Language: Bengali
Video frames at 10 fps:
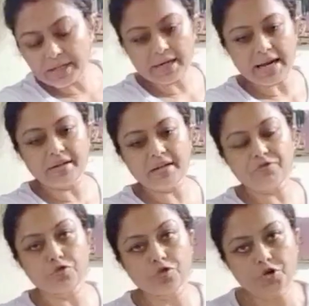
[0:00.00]
এটা ক্যান্ডি
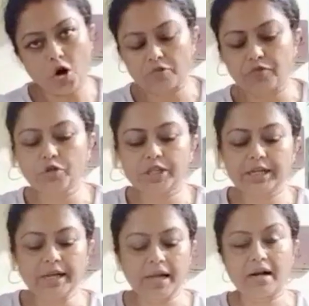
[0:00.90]
ফুড ডগ ফুড
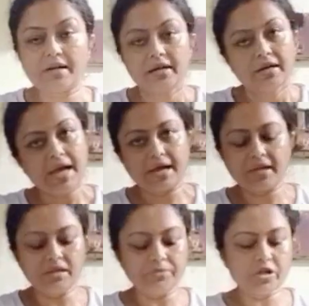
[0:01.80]
চিকেন আর একটা
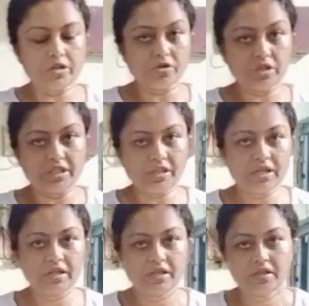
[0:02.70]
ডিম সিদ্ধ এই যে
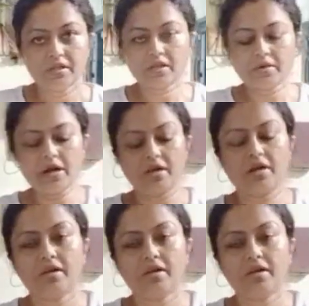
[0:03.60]
দেখতে পেলে